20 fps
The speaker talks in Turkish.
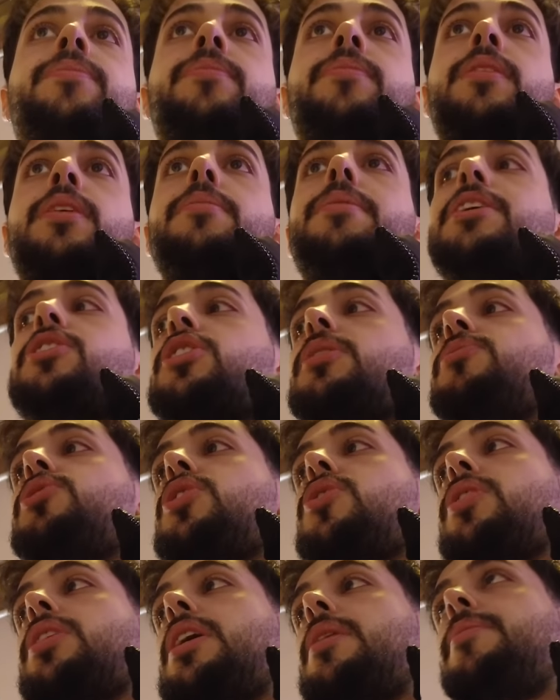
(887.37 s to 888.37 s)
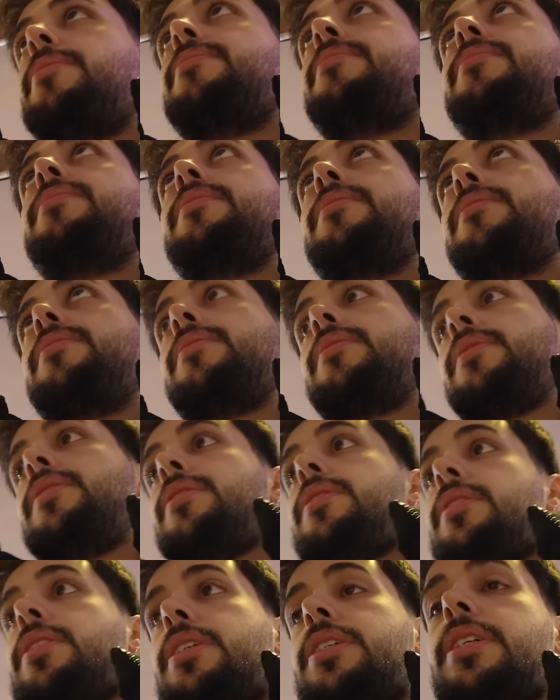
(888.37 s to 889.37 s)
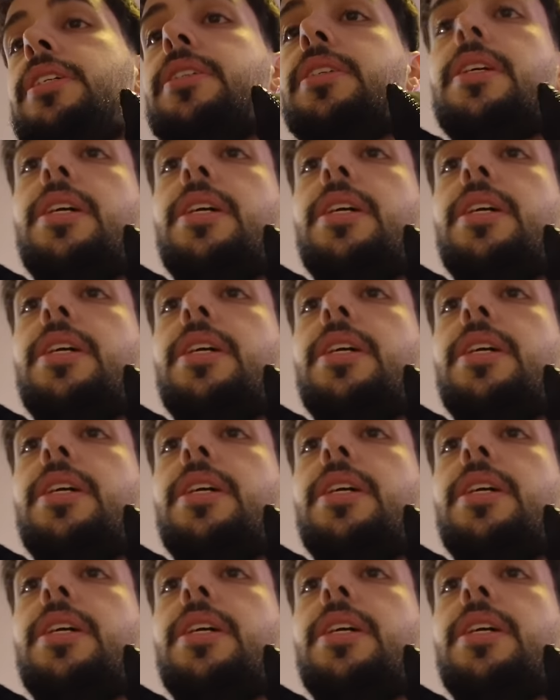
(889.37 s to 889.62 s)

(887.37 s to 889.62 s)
bir şey? Başka bir şey yok abi. 40 lira. 40